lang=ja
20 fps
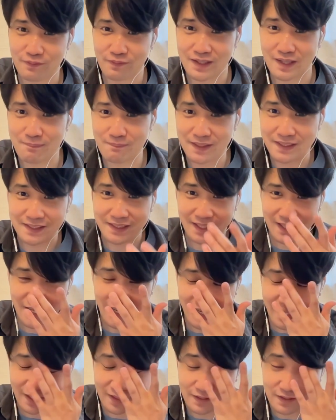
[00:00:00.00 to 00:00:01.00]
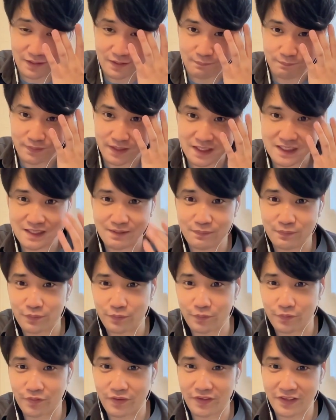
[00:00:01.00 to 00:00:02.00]
も頑張って、はい、身だしなみに
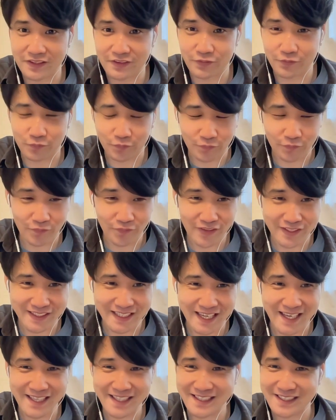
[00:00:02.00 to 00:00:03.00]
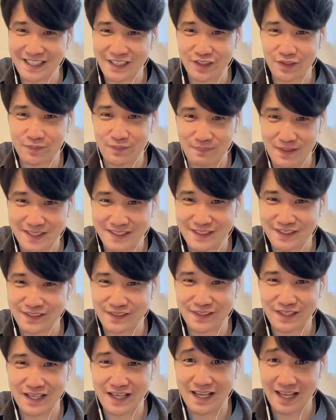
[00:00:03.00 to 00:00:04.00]
整え、整えていきたいと思います。
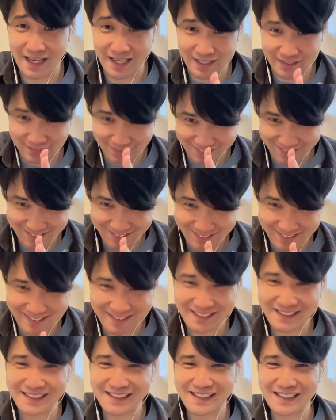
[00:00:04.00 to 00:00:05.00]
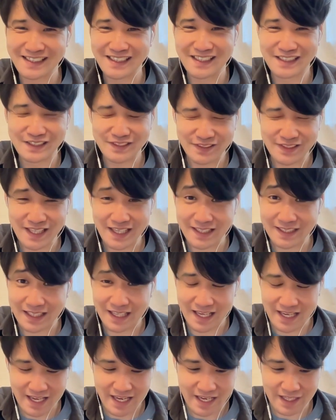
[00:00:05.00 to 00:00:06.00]
ありがとうございます。それでは、
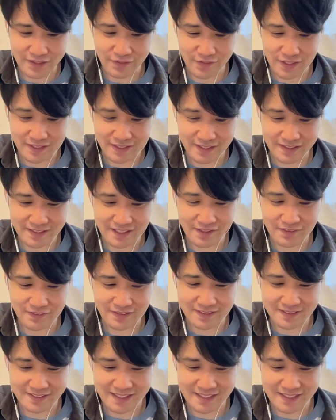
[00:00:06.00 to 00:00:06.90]
えー、今日やっていきたいのです